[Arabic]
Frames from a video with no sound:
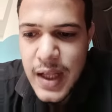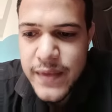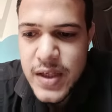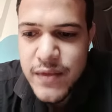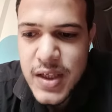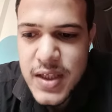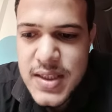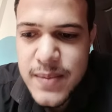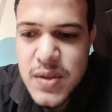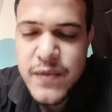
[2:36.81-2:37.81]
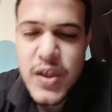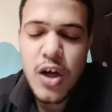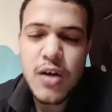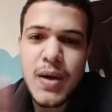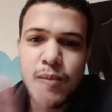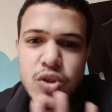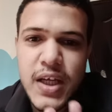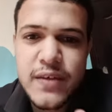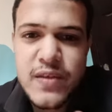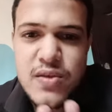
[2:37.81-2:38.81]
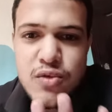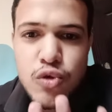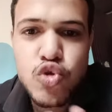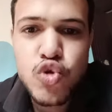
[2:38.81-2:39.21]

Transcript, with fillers: عندنا في الهيرسبتين في اربع منتجات سولو